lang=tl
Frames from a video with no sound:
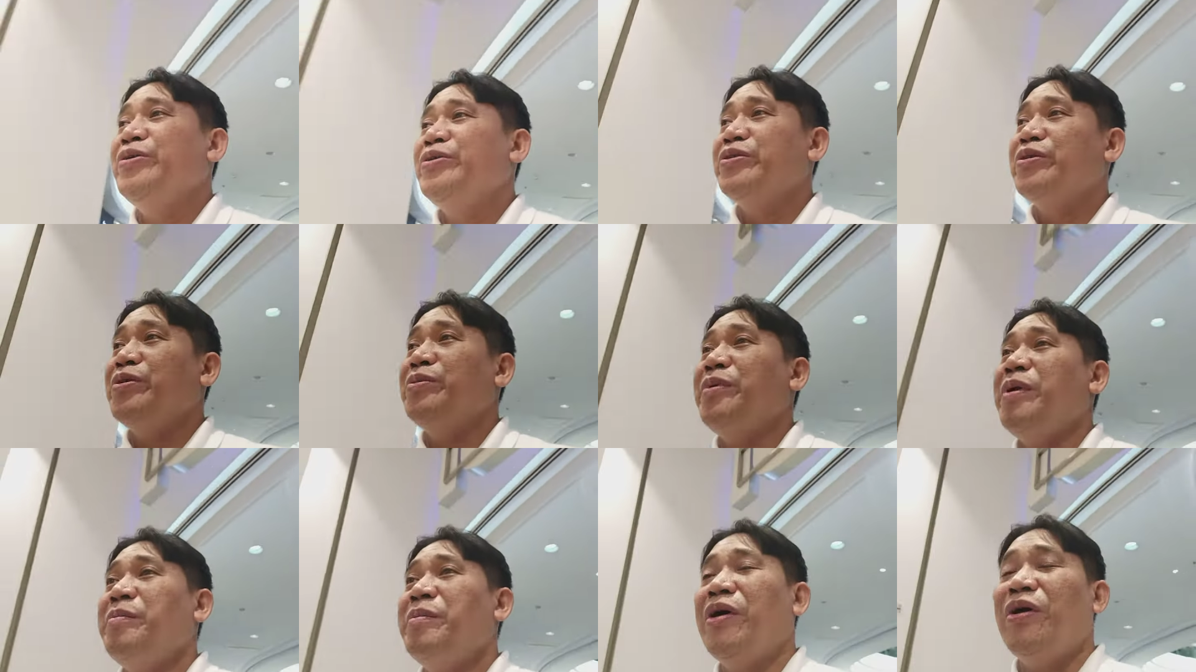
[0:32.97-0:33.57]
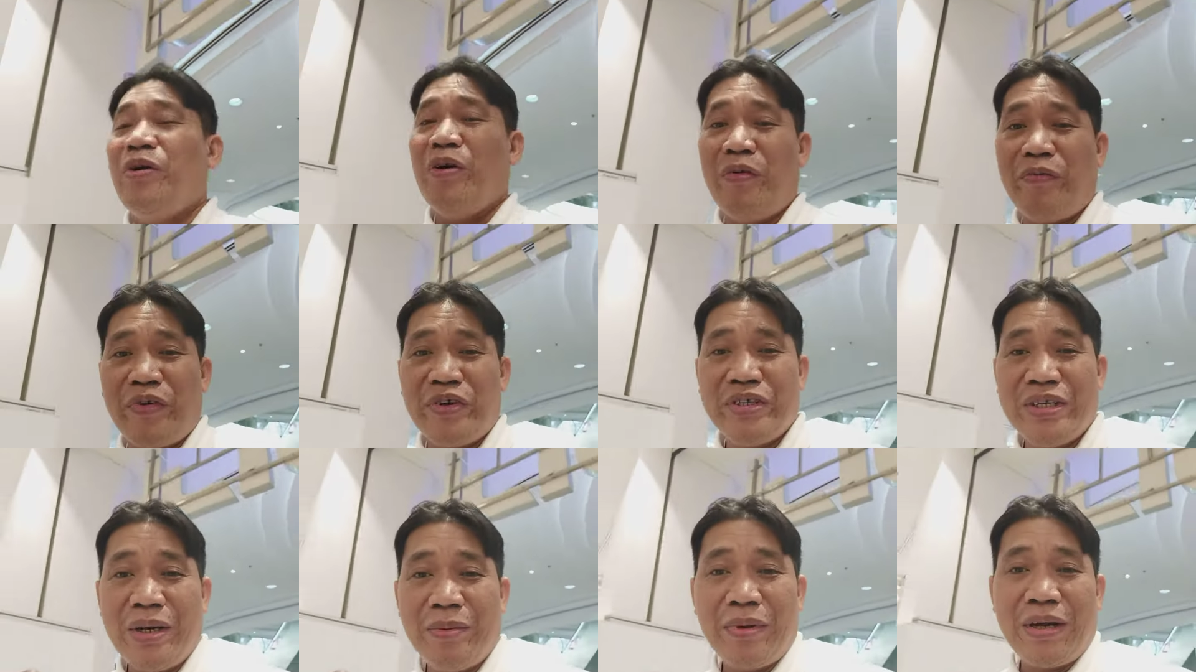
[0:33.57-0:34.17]
So, may mga offer
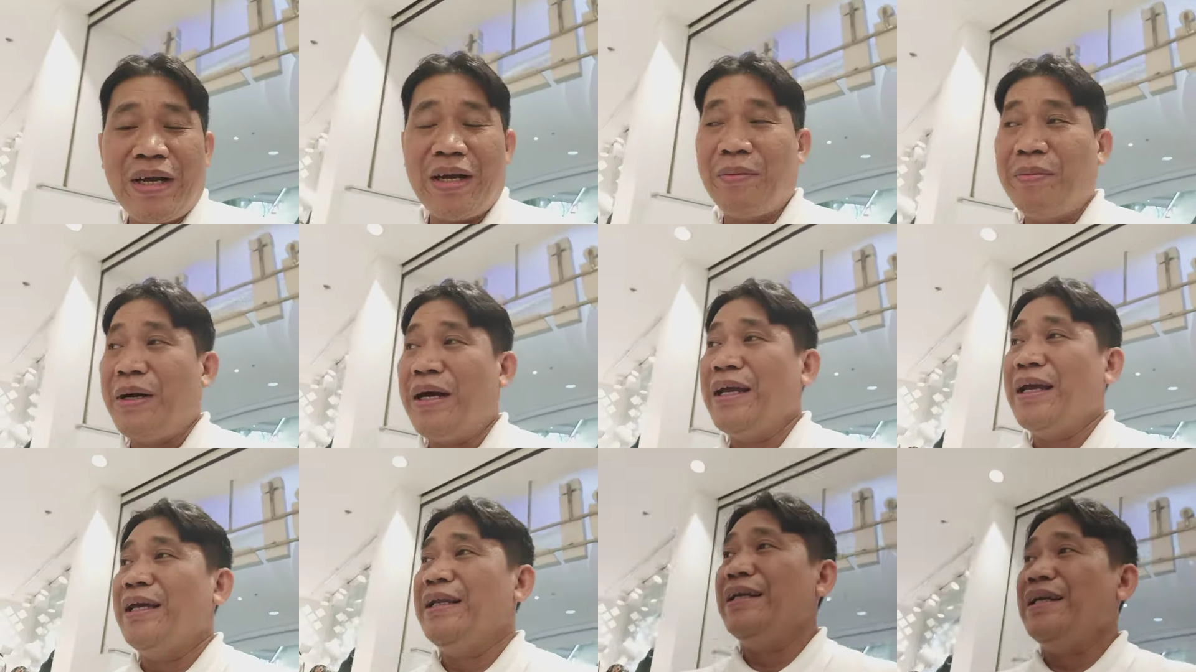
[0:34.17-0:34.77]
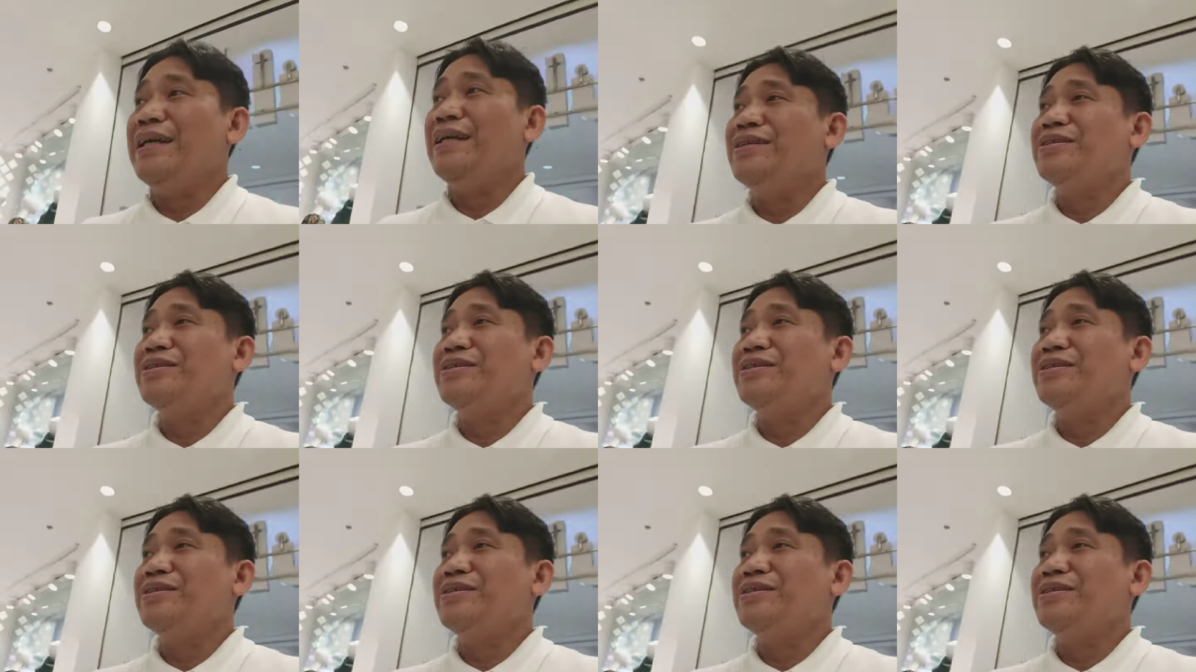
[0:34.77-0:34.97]
sila mga kabayan. Yan.